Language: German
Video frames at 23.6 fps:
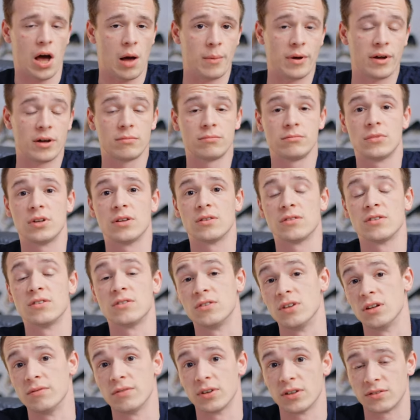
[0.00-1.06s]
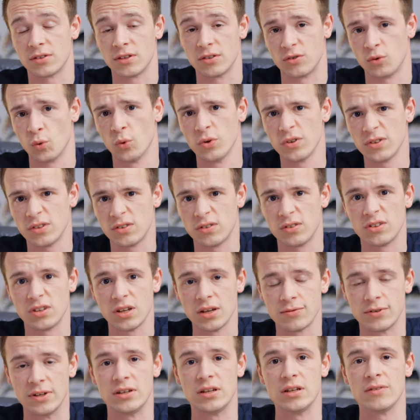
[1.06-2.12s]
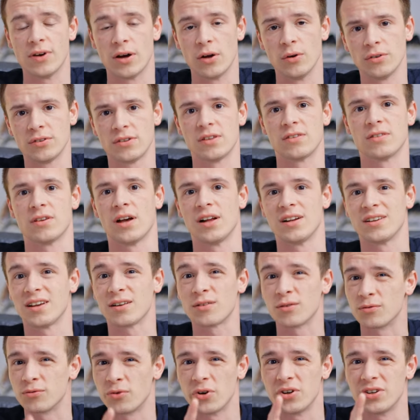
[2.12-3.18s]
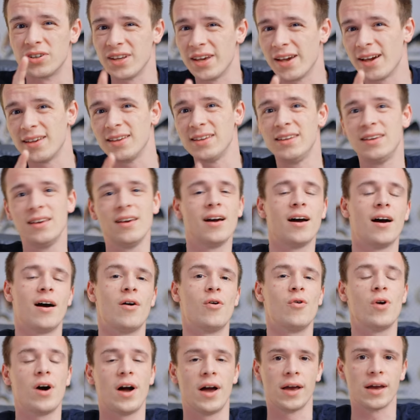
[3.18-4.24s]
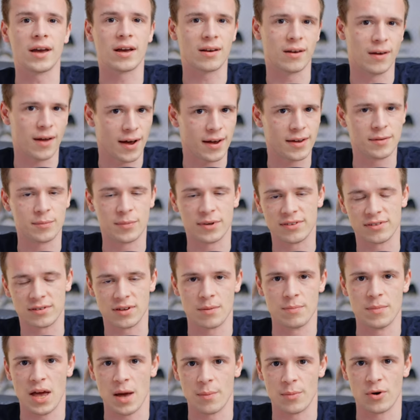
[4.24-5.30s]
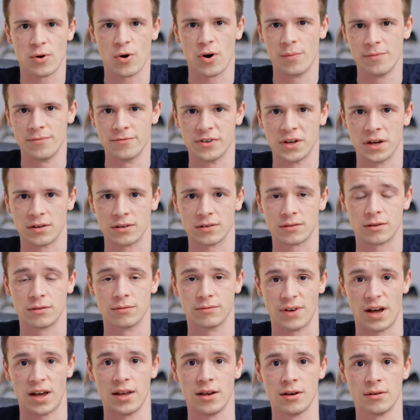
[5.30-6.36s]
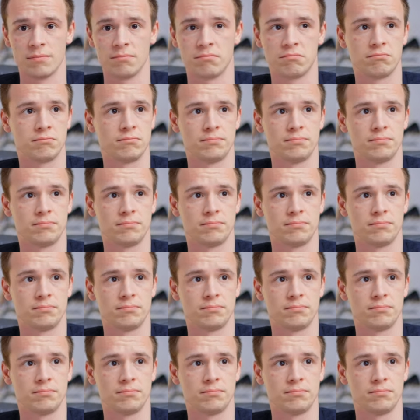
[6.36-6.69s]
aber es ist eine Investition, die sich definitiv ausgezahlt hat und von der ihr auch ein klein bisschen mehr bekommen werdet. Weil,